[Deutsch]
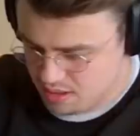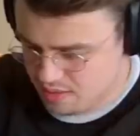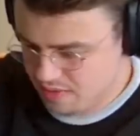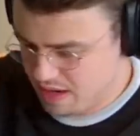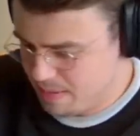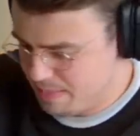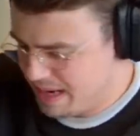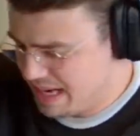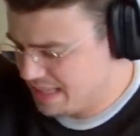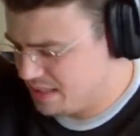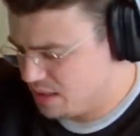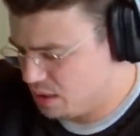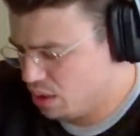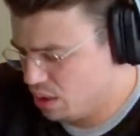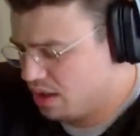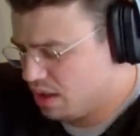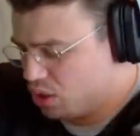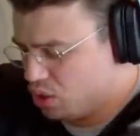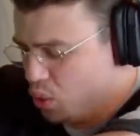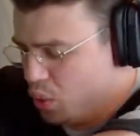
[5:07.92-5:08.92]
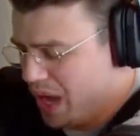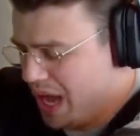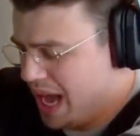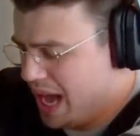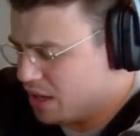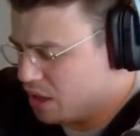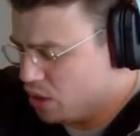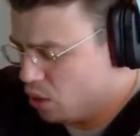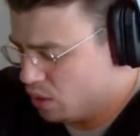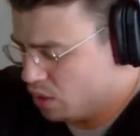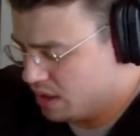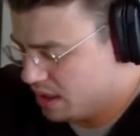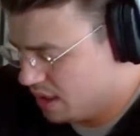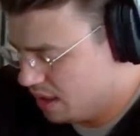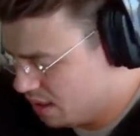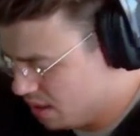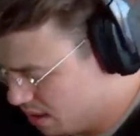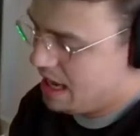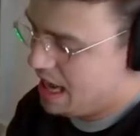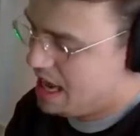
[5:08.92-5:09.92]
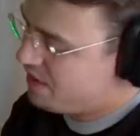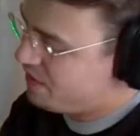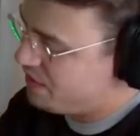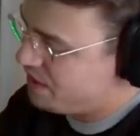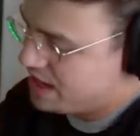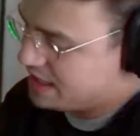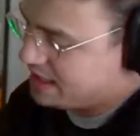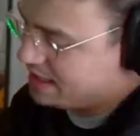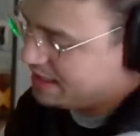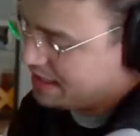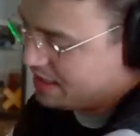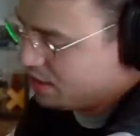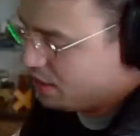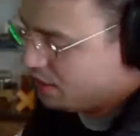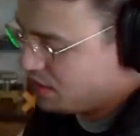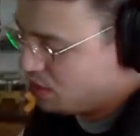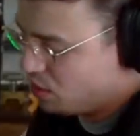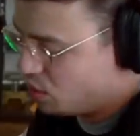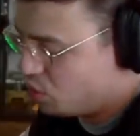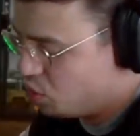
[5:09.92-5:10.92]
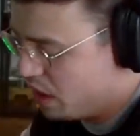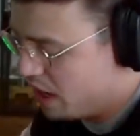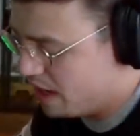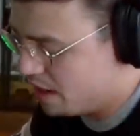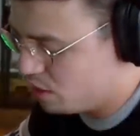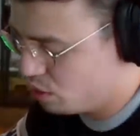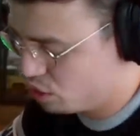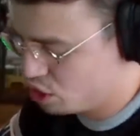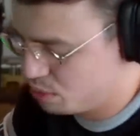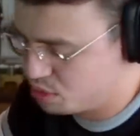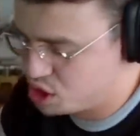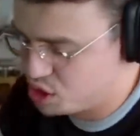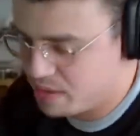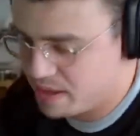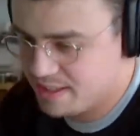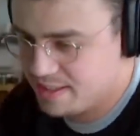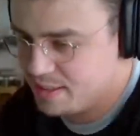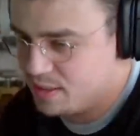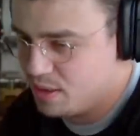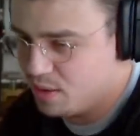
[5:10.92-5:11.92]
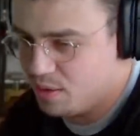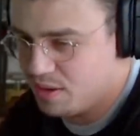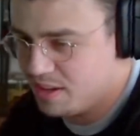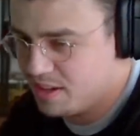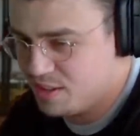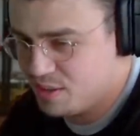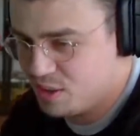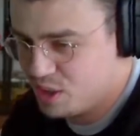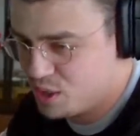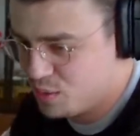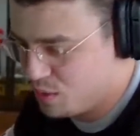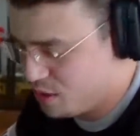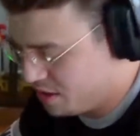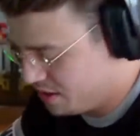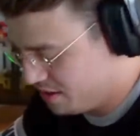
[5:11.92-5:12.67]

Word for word: Warte mal, da ist irgendein QR-Code drin. Ey, weh, das ist jetzt irgendwie so ein QR-Code zum Schwänzesong oder so, ich schwöre.